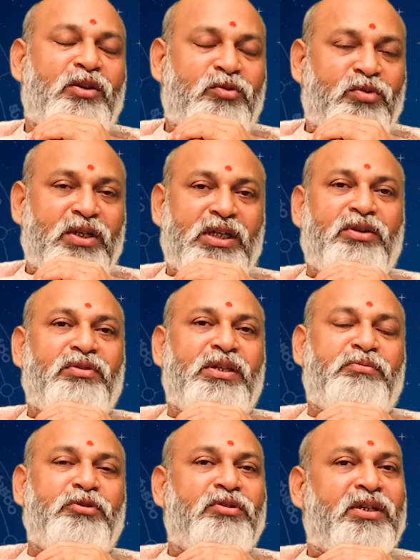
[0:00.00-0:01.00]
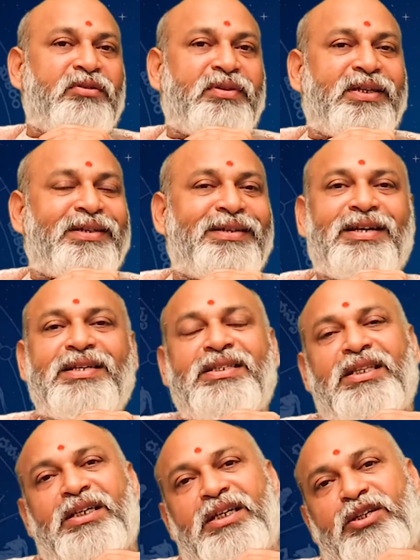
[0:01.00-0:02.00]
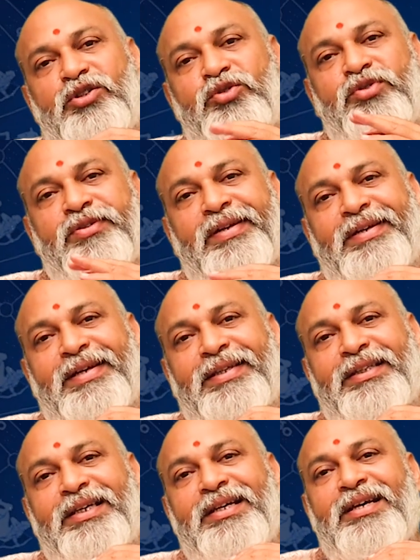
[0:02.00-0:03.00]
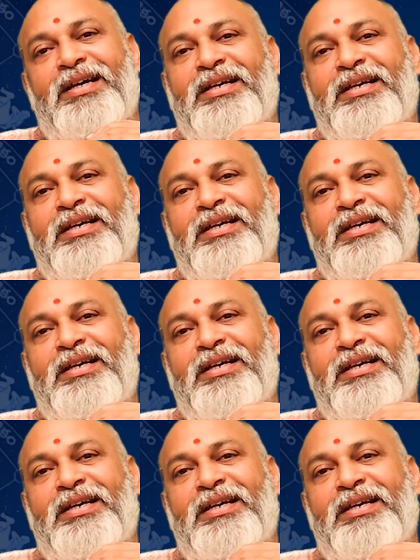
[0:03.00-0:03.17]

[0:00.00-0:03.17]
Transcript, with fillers: అనుకూలంగా ఉంది ఇప్పుడు ఉన్నటువంటి గ్రహస్థితి కనుక చూసుకున్నట్లయితే